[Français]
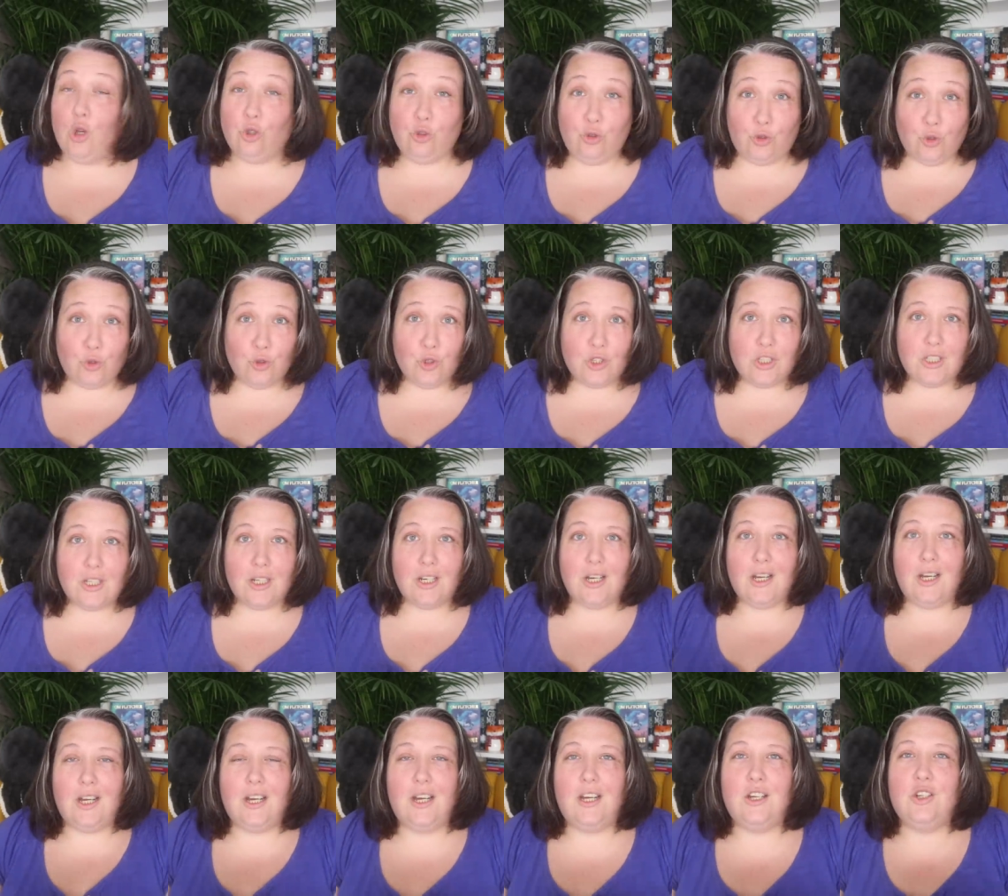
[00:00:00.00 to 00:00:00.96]
Donc,
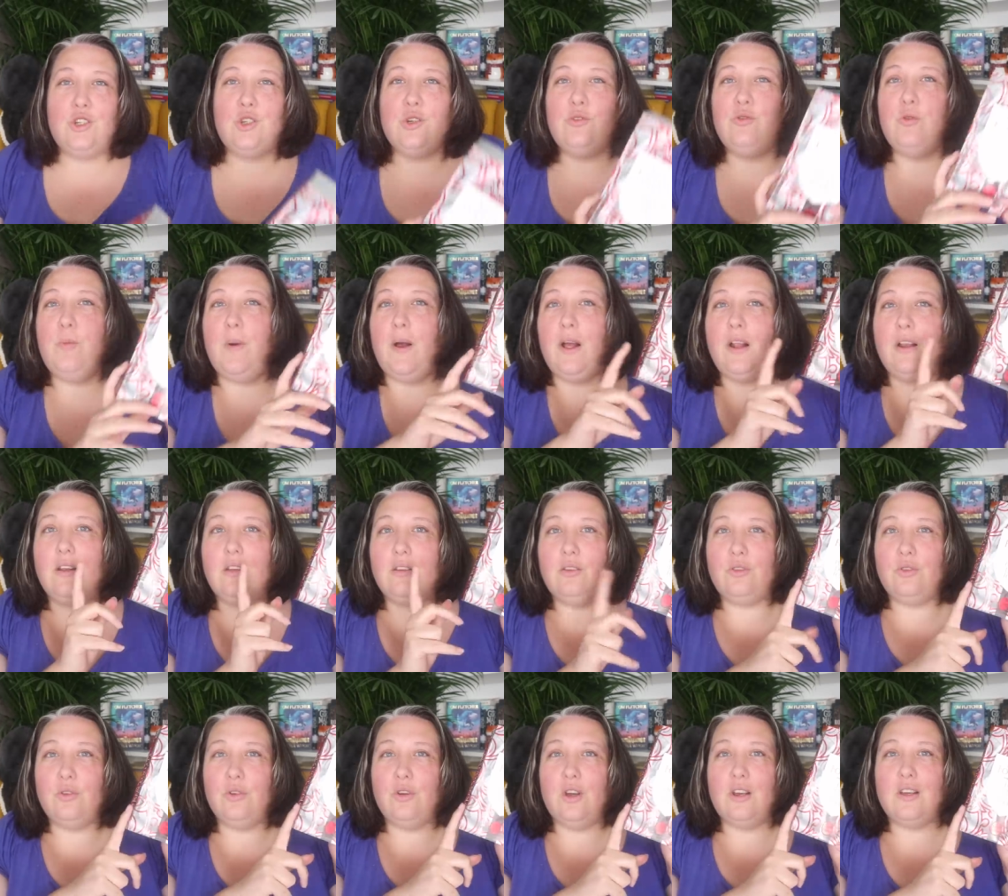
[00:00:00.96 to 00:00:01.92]
je vous parle
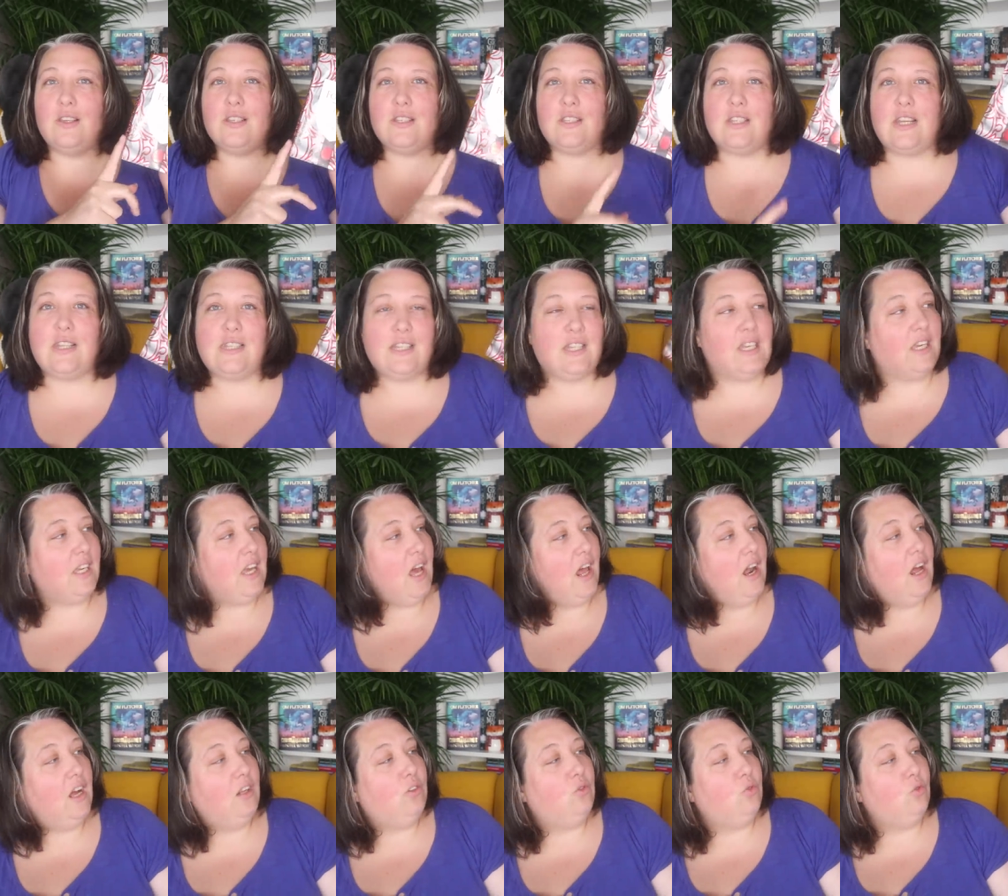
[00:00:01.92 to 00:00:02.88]
de cette
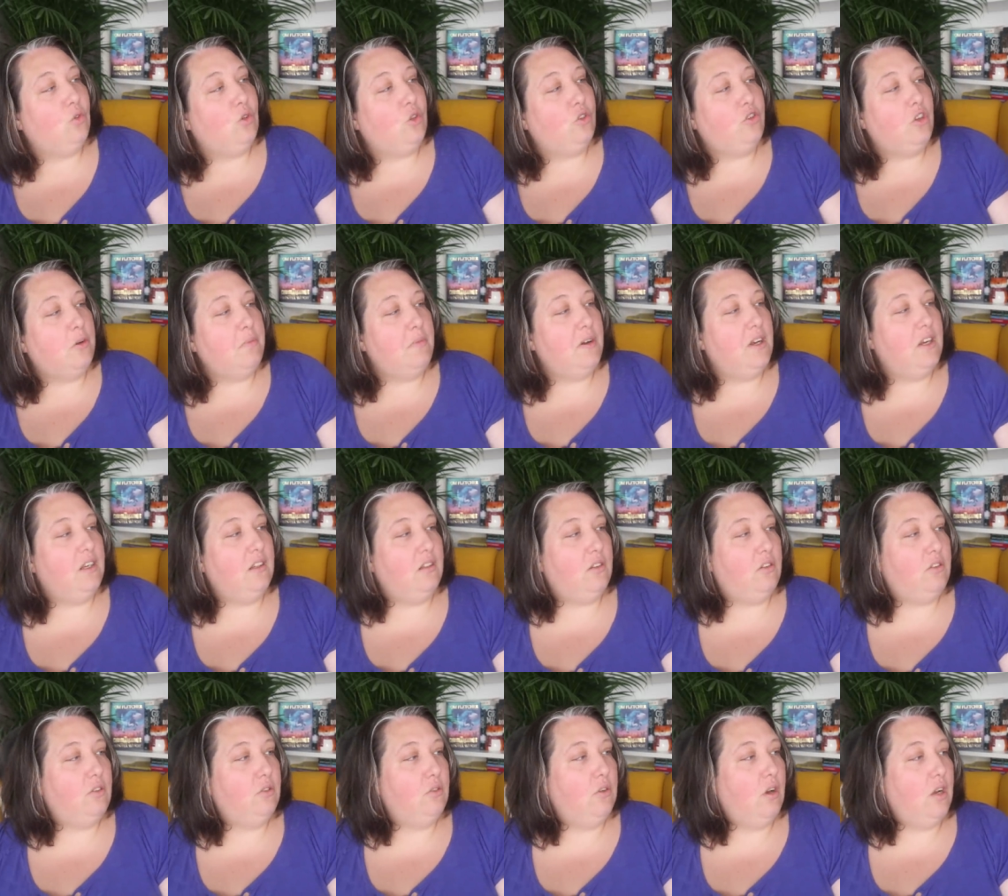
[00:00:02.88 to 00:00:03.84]
saga-là, donc le tome 1
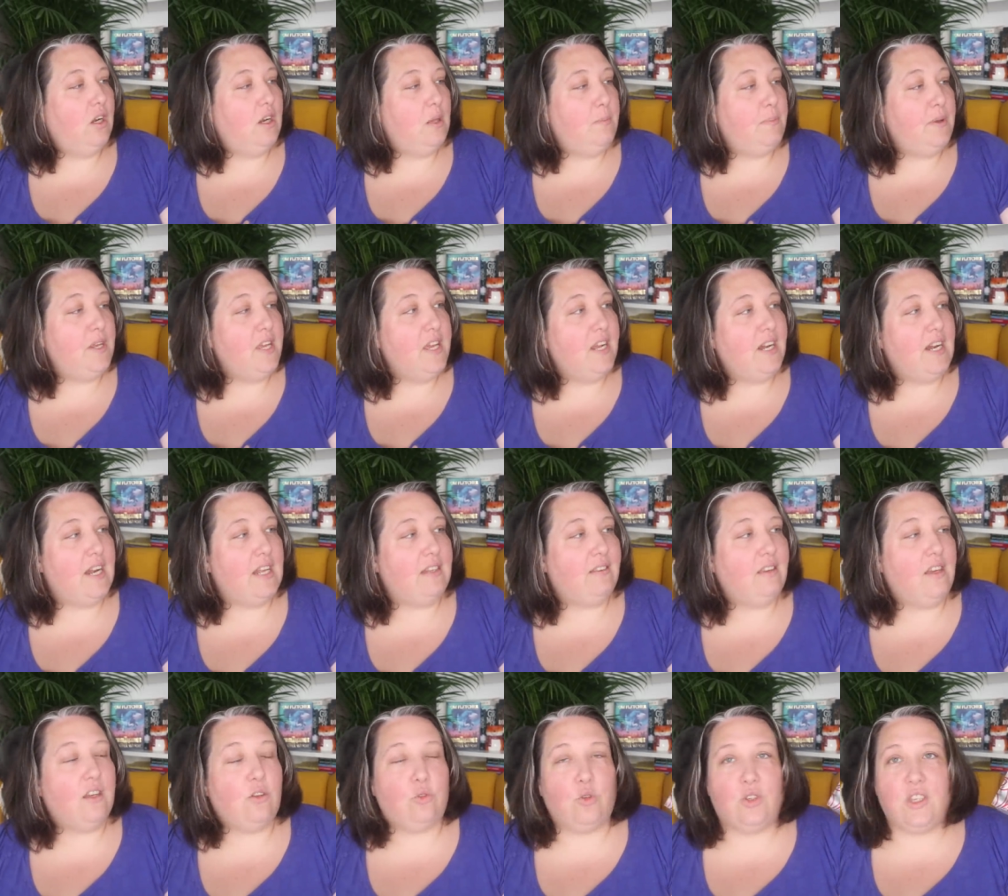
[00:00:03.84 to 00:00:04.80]
de Les Piliers de la
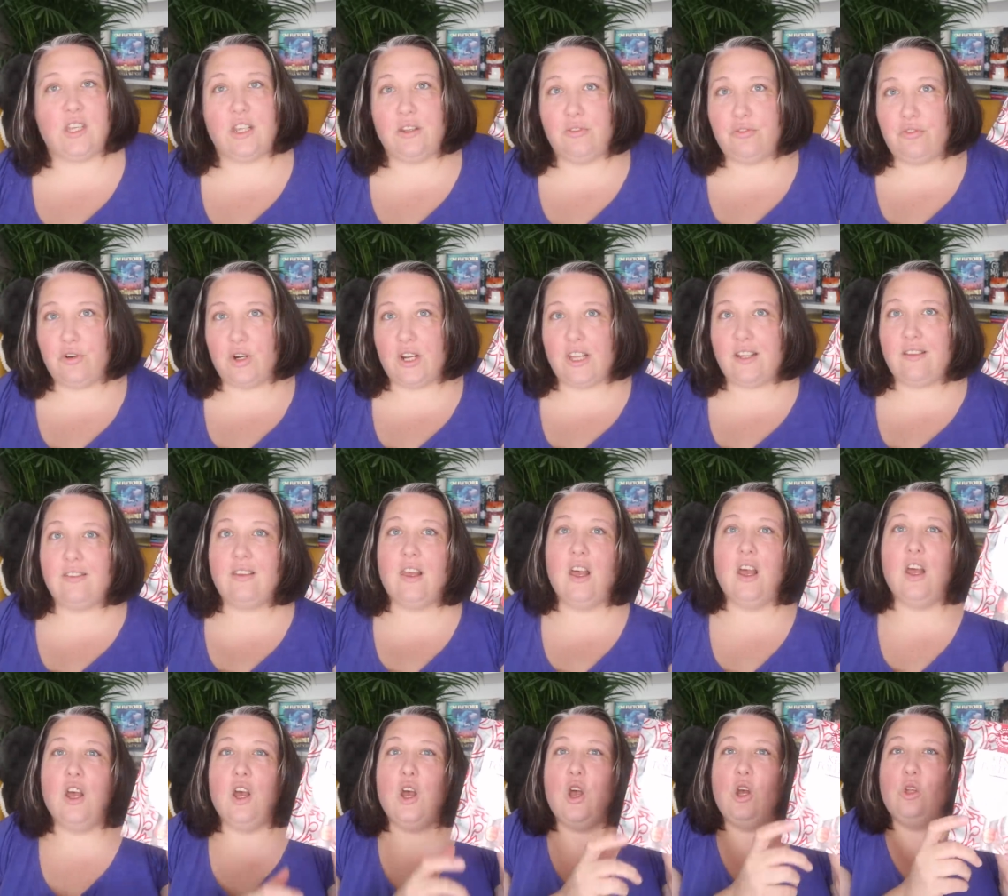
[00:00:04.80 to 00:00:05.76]
Terre de Ken Follett.
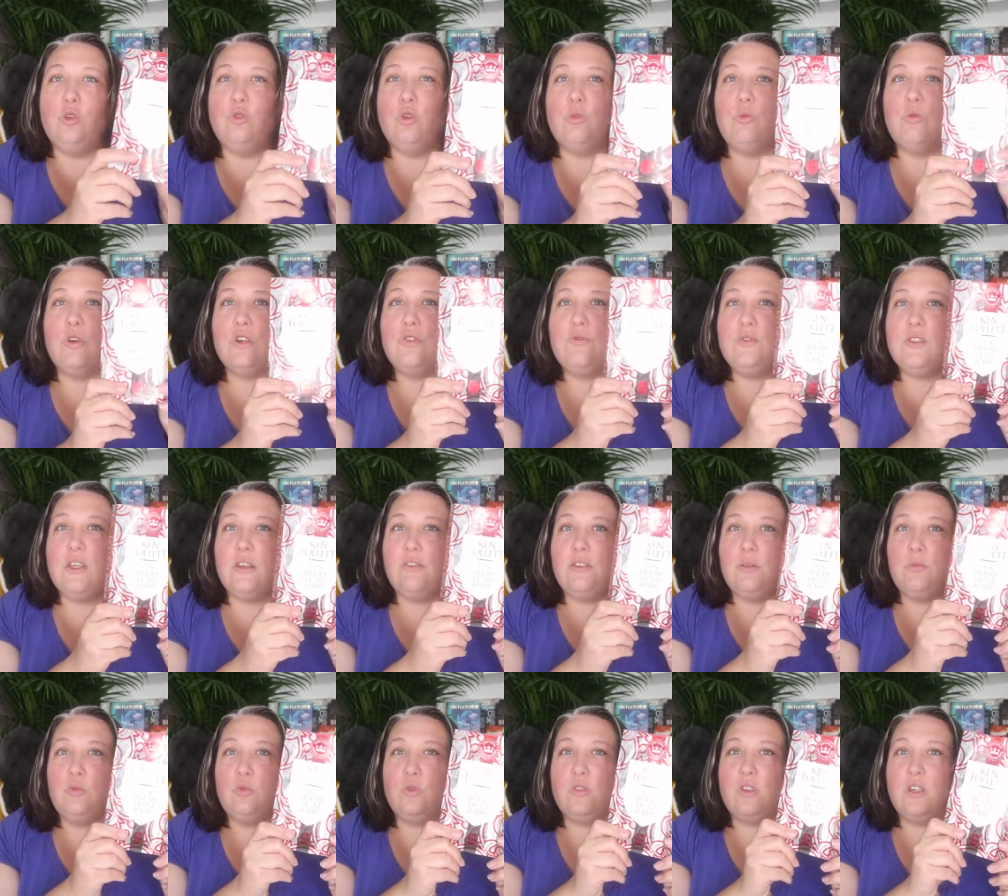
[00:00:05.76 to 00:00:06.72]
Donc moi, je vous
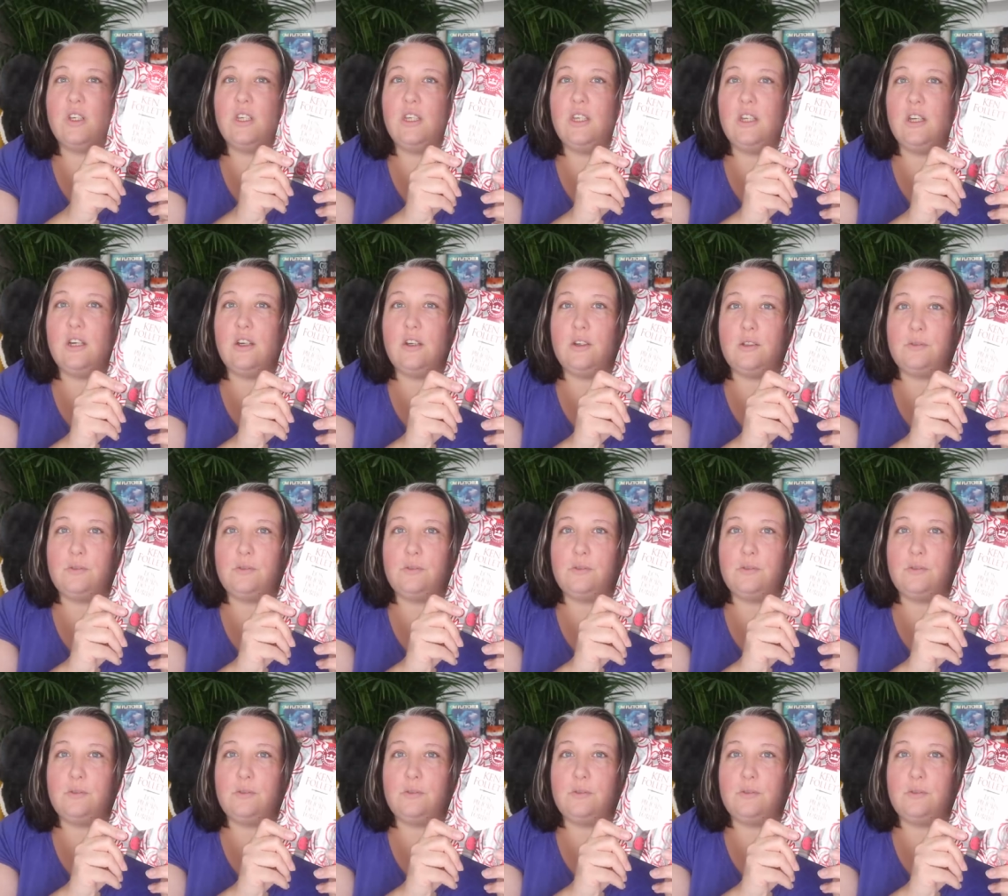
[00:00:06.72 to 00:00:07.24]
avais montré